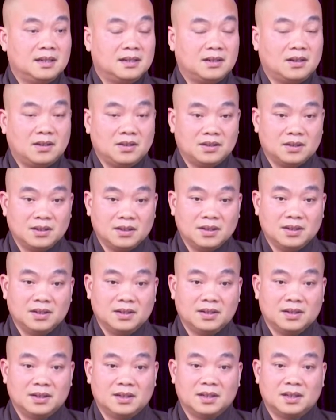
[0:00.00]
cho những
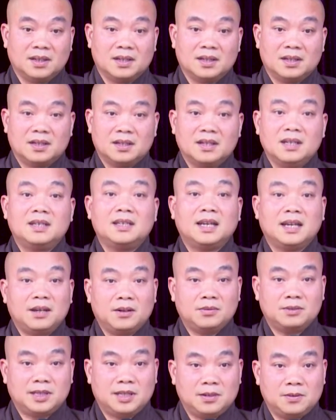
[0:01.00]
người đi
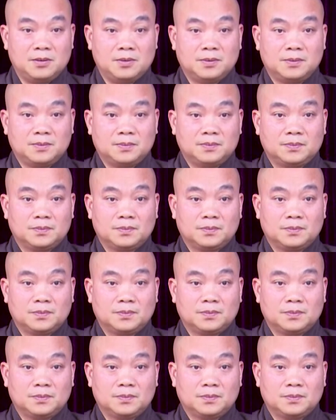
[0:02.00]
theo sau